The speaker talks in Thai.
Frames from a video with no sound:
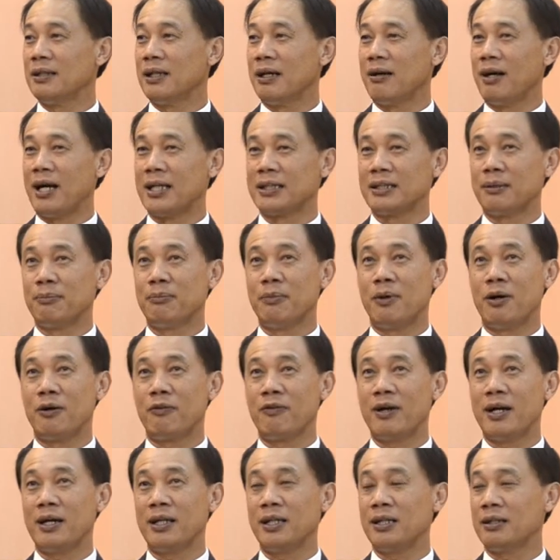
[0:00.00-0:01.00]
เราอาจจะม
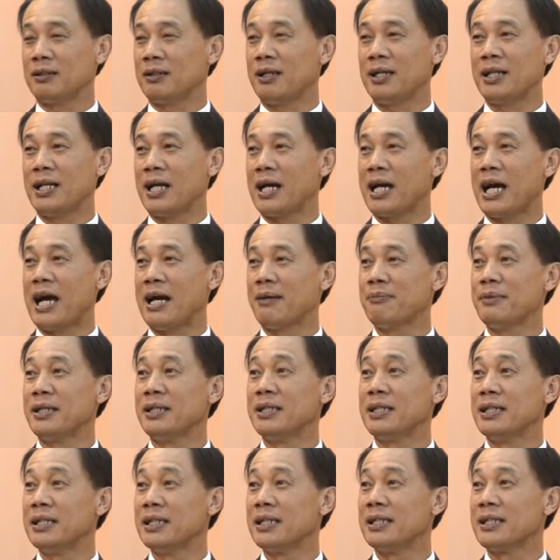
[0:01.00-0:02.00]
องว่าเราได้ราคา
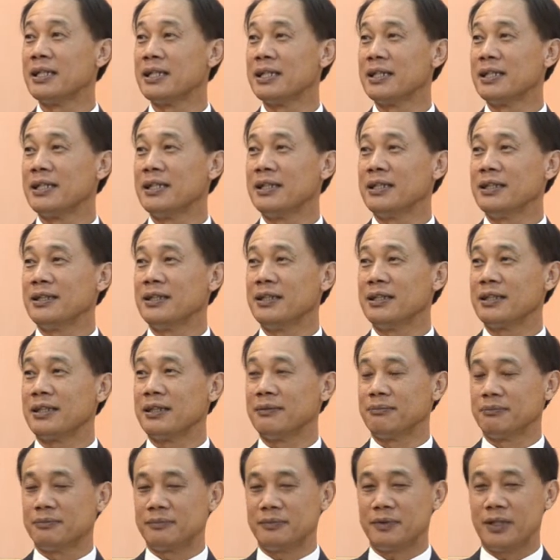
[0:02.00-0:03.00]
ไม่ดีนะ
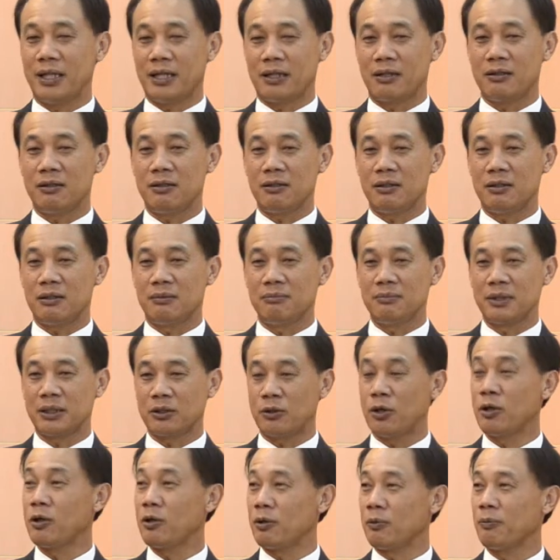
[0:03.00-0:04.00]
ครับแต่ก็มั
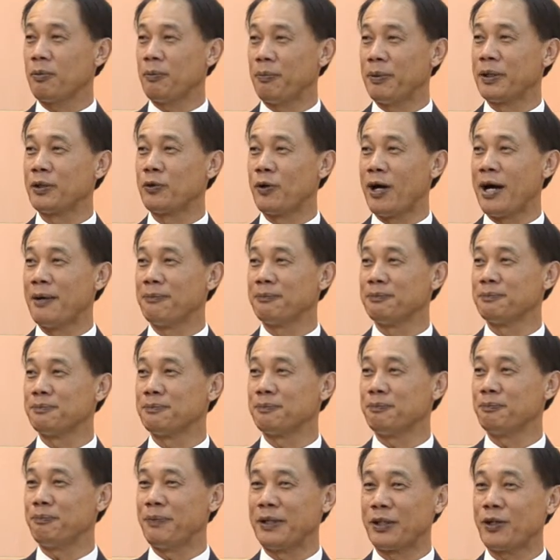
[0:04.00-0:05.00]
นก็เป็นความ
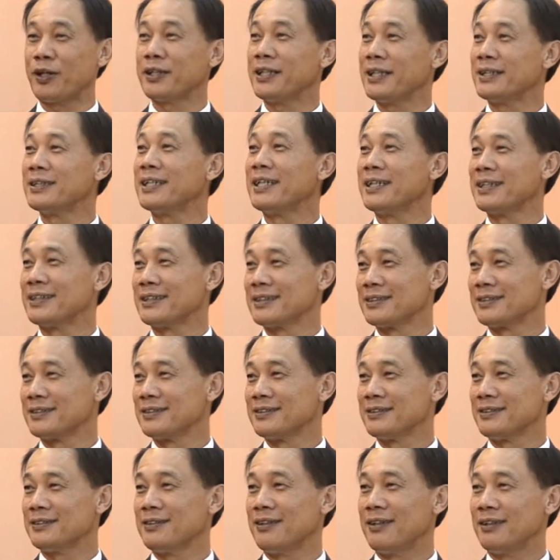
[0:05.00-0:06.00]
เป็นข้อเท็จจริง
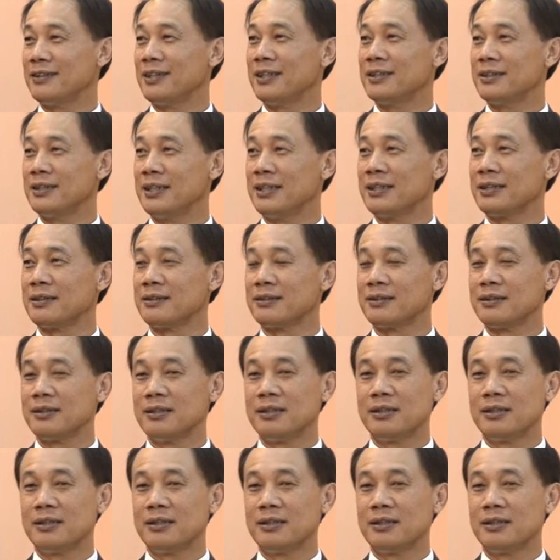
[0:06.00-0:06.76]
ข้อเท็จจริง